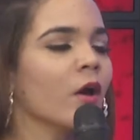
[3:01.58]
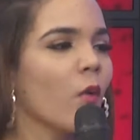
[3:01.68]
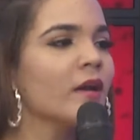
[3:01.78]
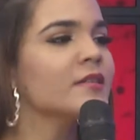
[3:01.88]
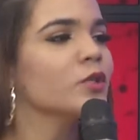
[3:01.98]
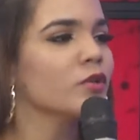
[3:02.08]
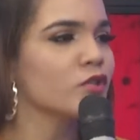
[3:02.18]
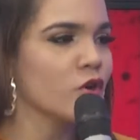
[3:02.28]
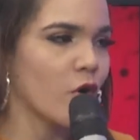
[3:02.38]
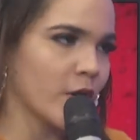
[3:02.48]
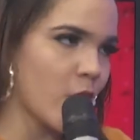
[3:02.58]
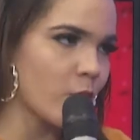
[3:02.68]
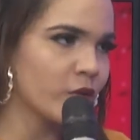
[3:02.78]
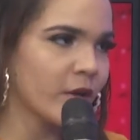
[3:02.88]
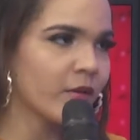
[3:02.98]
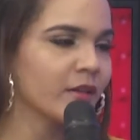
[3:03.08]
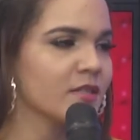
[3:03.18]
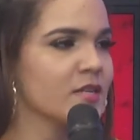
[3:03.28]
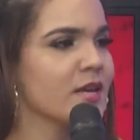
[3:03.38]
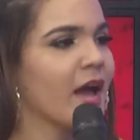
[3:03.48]
cuáles situaciones, como usted bien
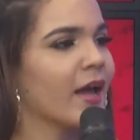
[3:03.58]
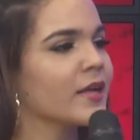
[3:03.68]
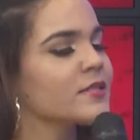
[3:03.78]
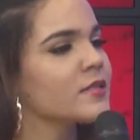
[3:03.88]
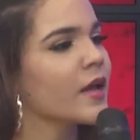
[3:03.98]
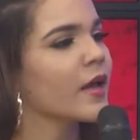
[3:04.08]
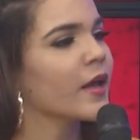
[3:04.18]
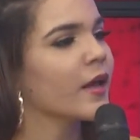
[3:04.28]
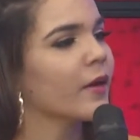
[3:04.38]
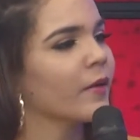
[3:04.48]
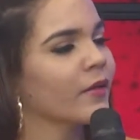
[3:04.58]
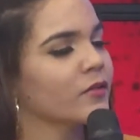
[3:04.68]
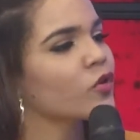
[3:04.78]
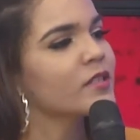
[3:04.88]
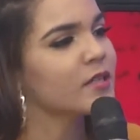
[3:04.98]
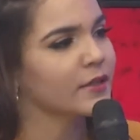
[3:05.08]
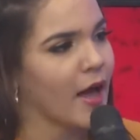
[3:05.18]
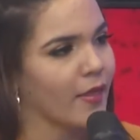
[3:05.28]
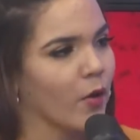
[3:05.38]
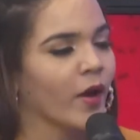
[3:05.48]
decía, es eh,
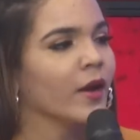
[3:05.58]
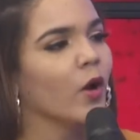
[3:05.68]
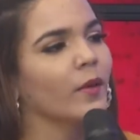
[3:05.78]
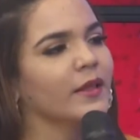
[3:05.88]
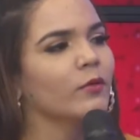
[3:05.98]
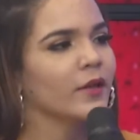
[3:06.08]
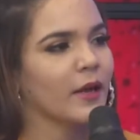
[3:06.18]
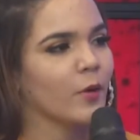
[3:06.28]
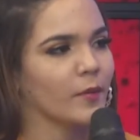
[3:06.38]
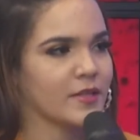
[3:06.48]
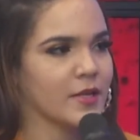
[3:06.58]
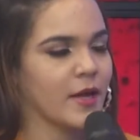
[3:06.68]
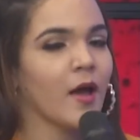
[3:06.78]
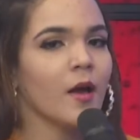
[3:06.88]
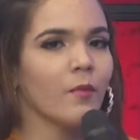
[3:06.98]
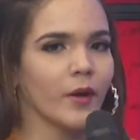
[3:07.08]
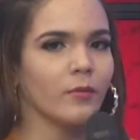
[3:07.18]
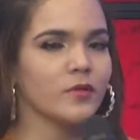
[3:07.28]
solicitada o es recomendable una labioplastía? Por ejemplo,